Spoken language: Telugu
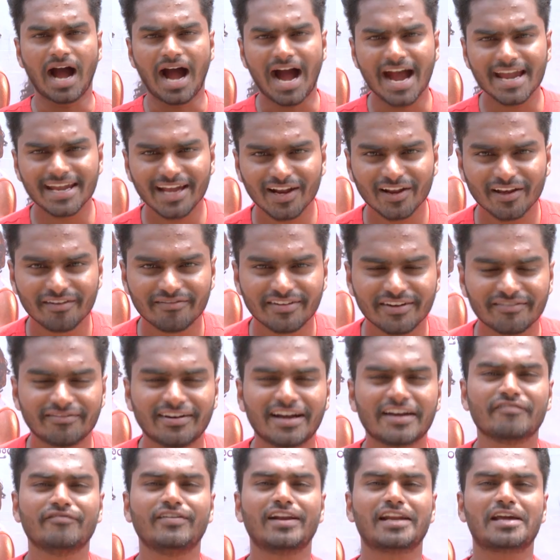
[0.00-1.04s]
హాయ్ హలో
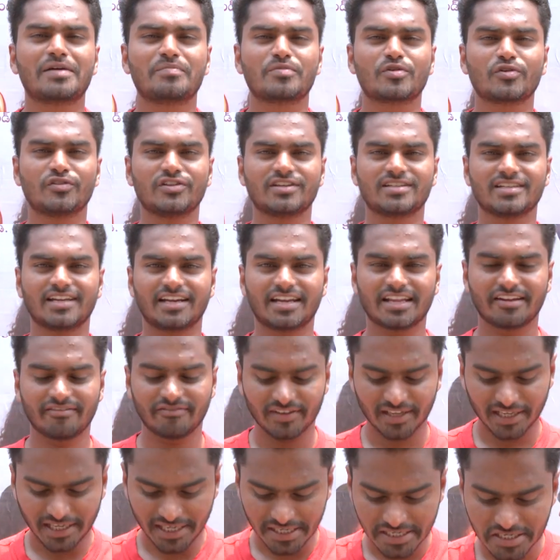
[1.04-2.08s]
ఎవ్రీవన్ వెల్కమ్ టు దిశ
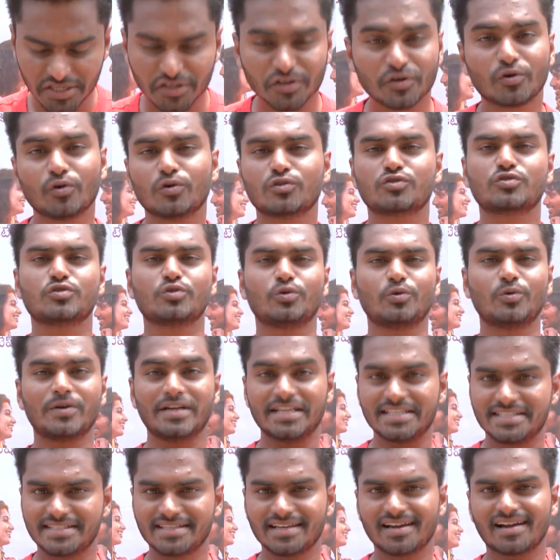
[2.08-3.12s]
టీవీ ఈరోజు
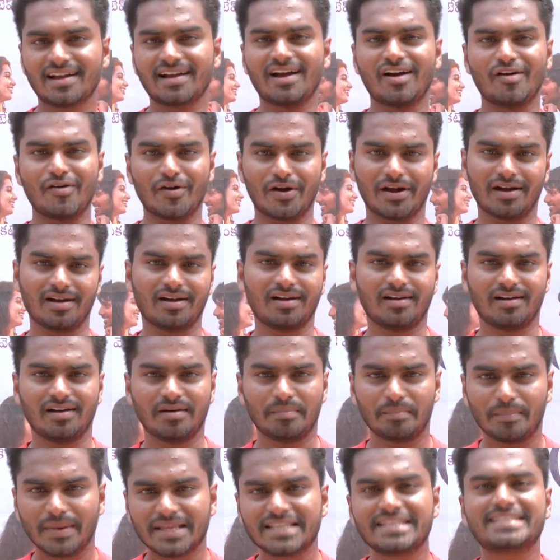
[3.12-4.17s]
నిజంగా ఒక
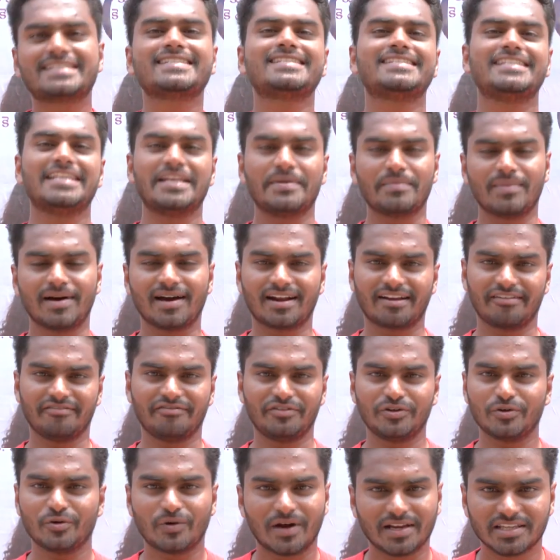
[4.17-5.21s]
మంచి సినిమా
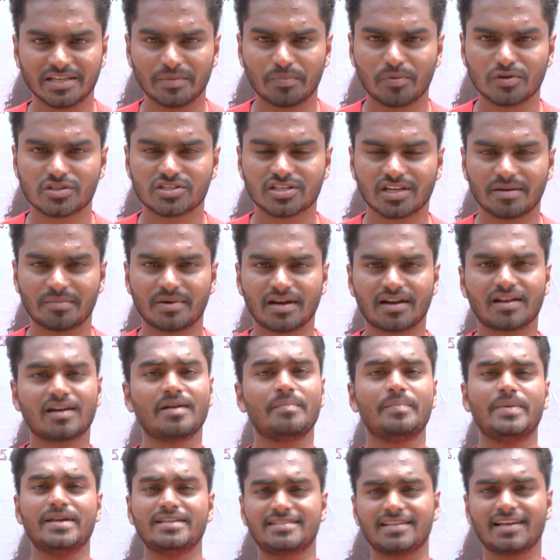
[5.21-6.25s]
రివ్యూ అని చెప్పొచ్చు అనమాట
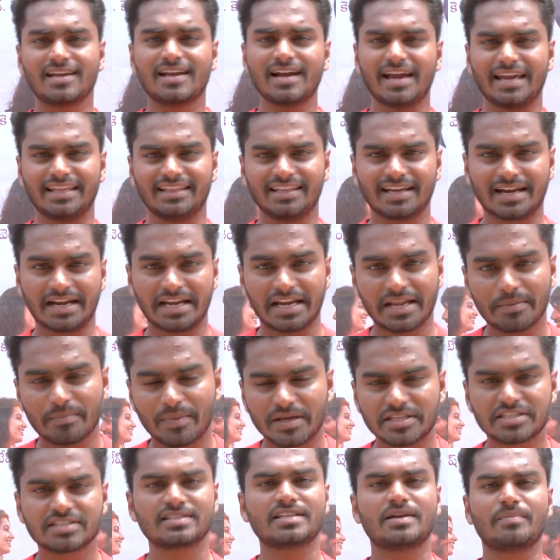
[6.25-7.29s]
బేసిక్గా ఎందుకంటే
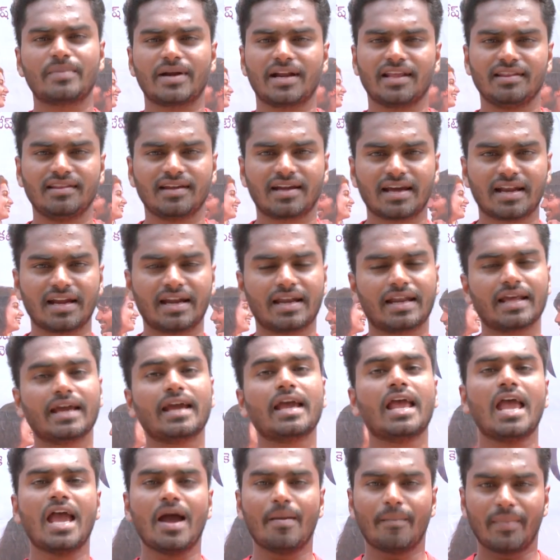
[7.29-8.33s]
మంచి సినిమా ఎందుకనంటే
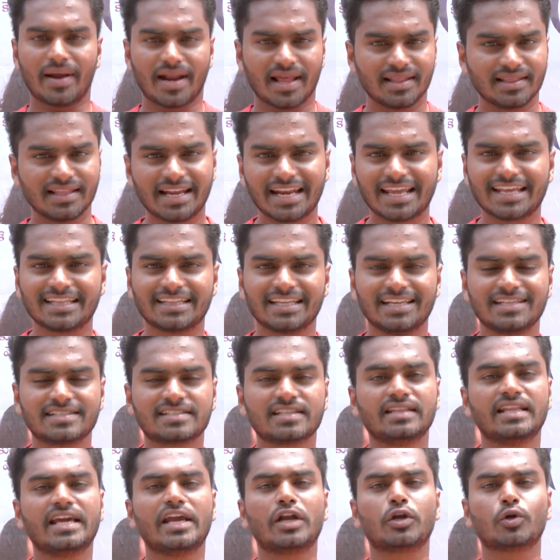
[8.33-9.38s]
మనందరికీ
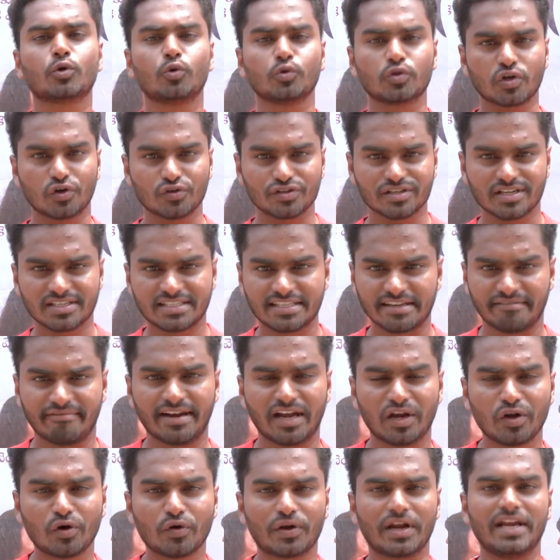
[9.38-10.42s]
తెలిసిందే టూ థౌజండ్
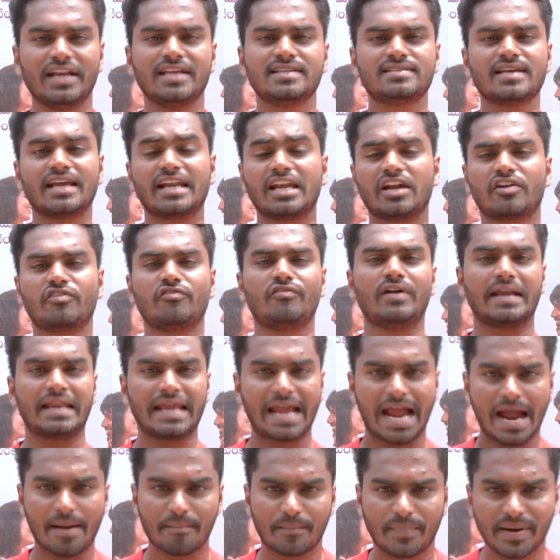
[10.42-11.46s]
సెవెన్లో రిలీజ్ అయినటువంటి
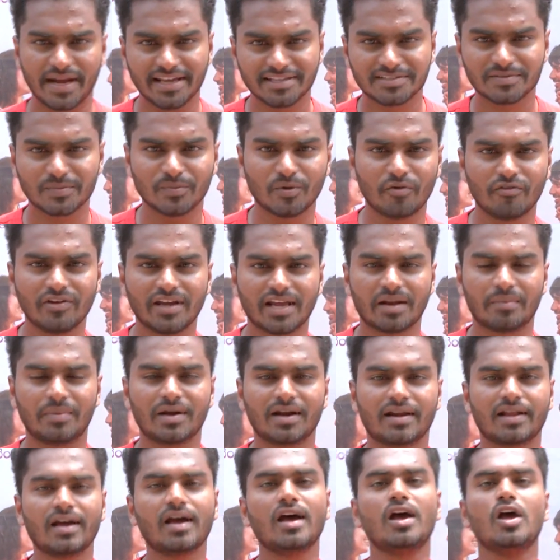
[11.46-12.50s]
హ్యాపీ డేస్ మూవీ
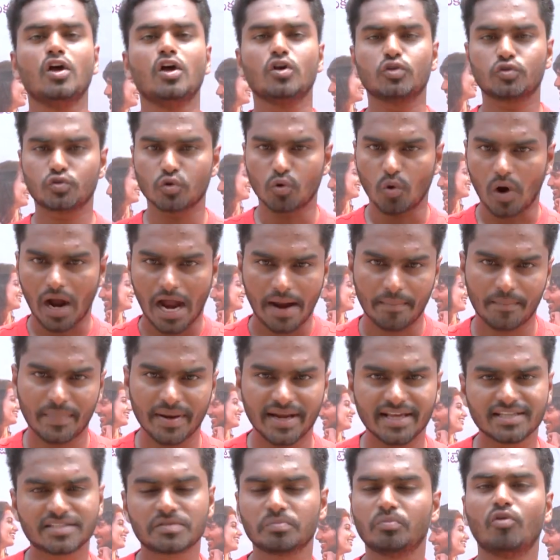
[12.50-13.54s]
అనమాట సో హ్యాపీ
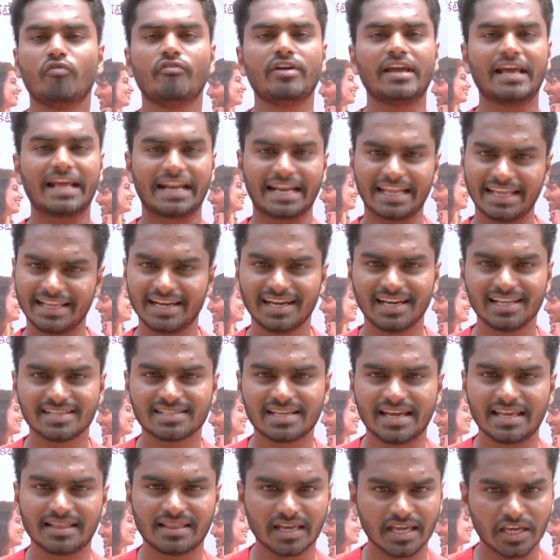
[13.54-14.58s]
డేస్ మూవీ రీ రిలీజ్
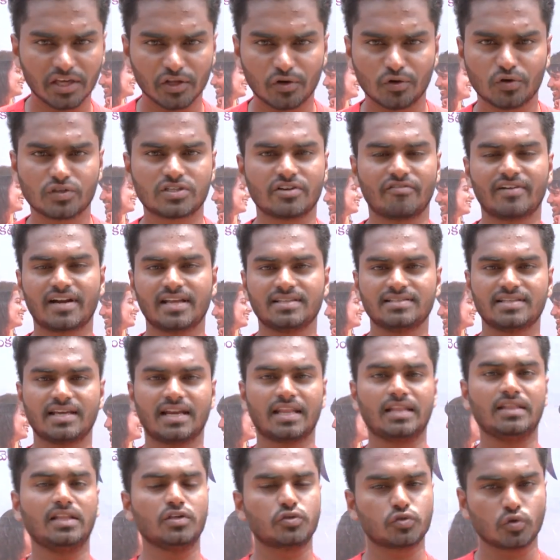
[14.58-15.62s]
అయితే ఈరోజు అవ్వడం
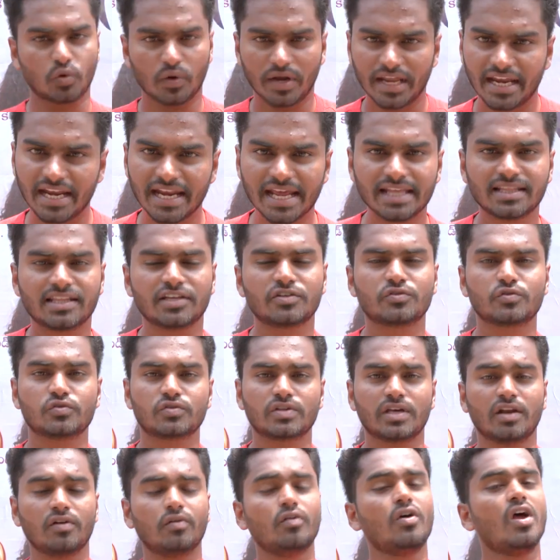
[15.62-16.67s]
జరిగింది సో నేనైతే
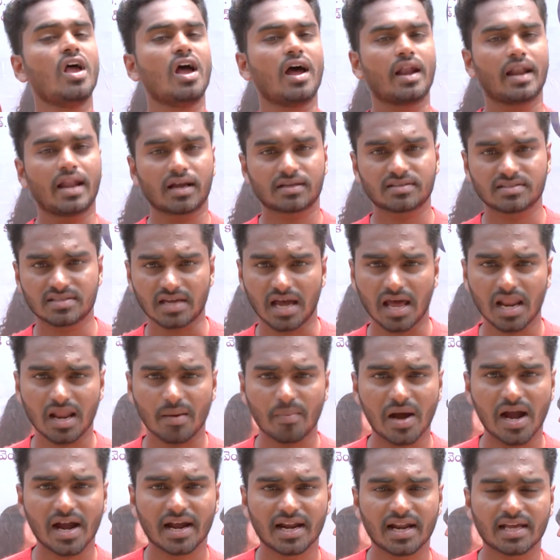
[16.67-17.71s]
చూశాను నాకు చాలా
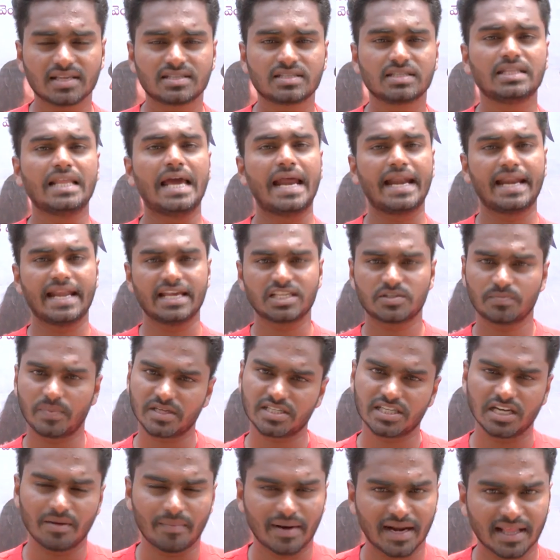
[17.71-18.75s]
బాగా నచ్చింది అండ్
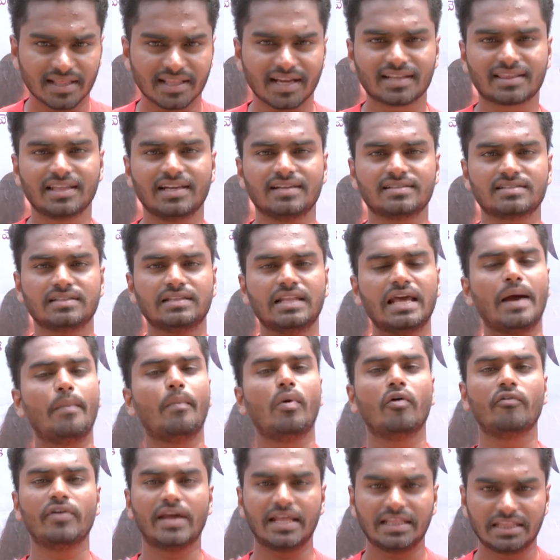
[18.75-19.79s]
ఎస్పెషల్లీ మనందరికీ తెలిసిందే ఆ
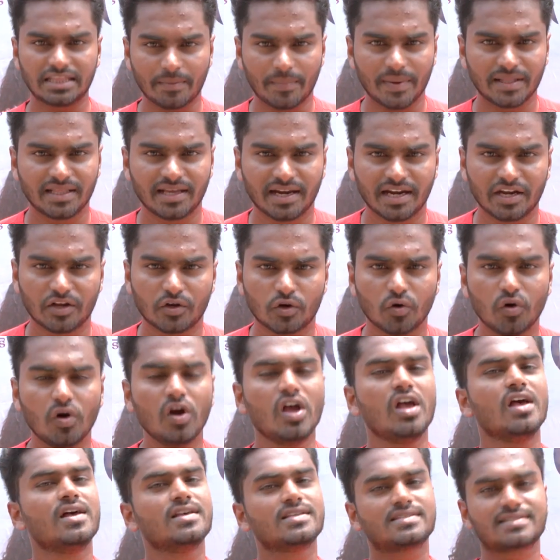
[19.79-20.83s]
మూవీ ఎంత పెద్ద హిట్
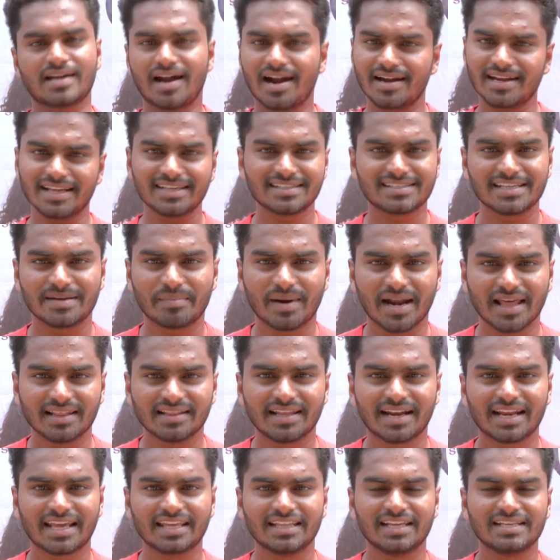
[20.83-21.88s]
స్టార్టింగ్ సీన్
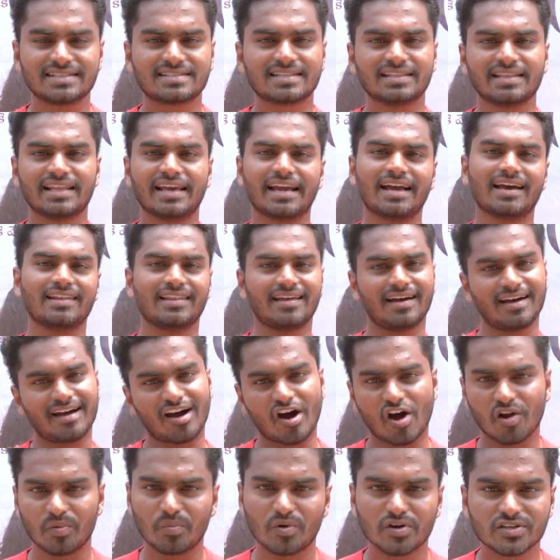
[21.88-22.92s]
మనందరికీ తెలిసిందే కదా
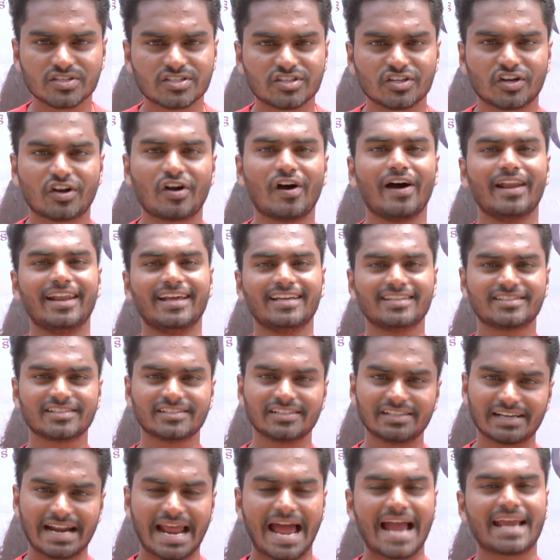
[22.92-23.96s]
ఆల్మోస్ట్ కాలేజ్
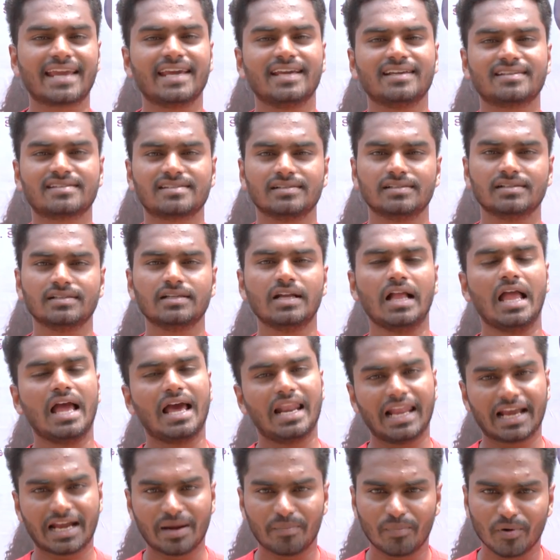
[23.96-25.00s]
ర్యాగింగ్స్
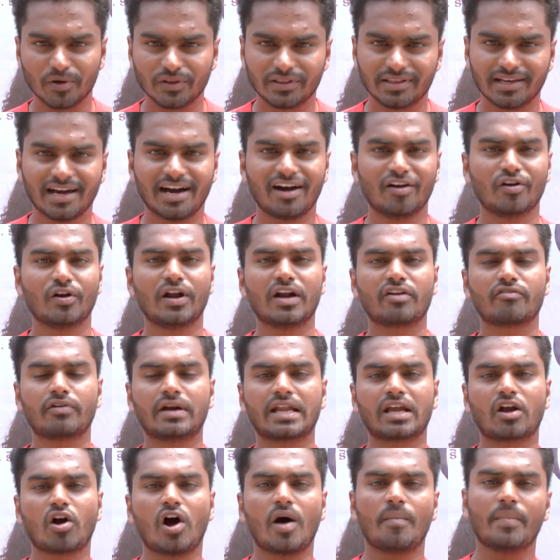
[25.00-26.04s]
లేకపోతే
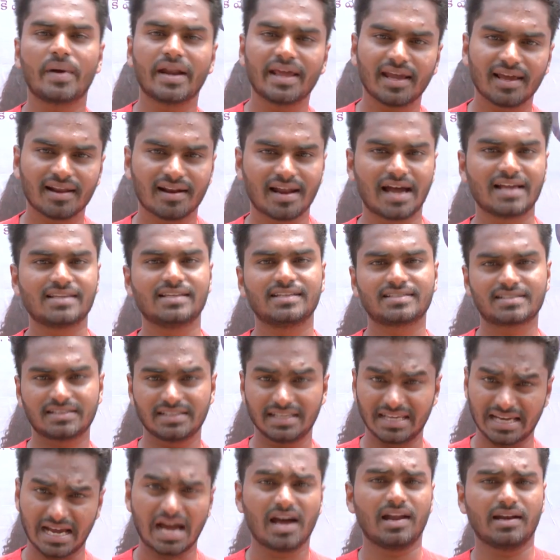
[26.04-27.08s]
ఉన్నటువంటి కామెడీ
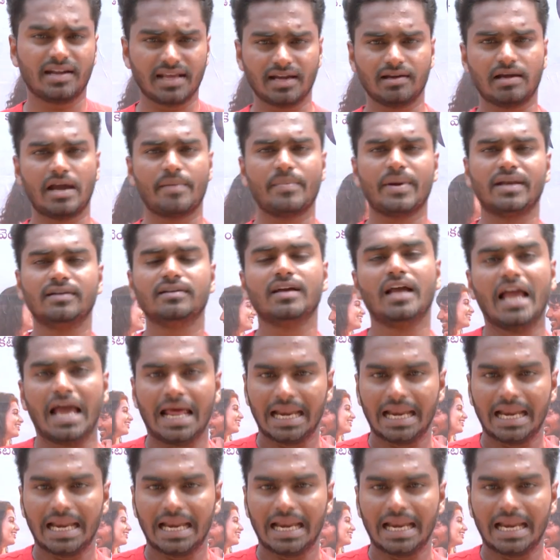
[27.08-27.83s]
రాజేష్ది అంటే ఐ మీన్